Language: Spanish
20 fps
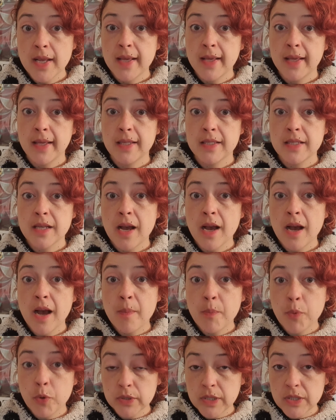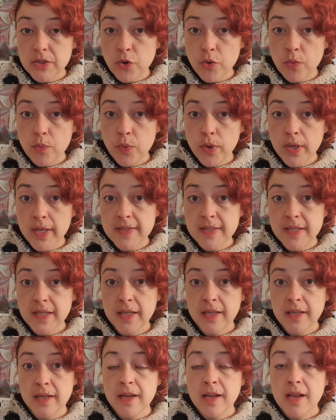Esa aportación puede
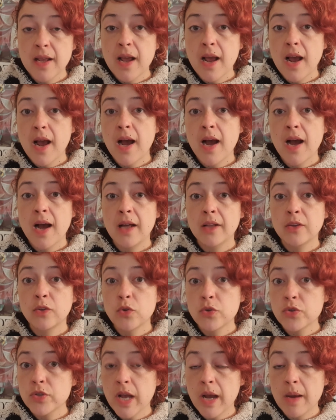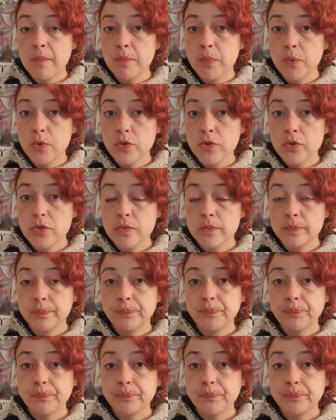ser a dos campos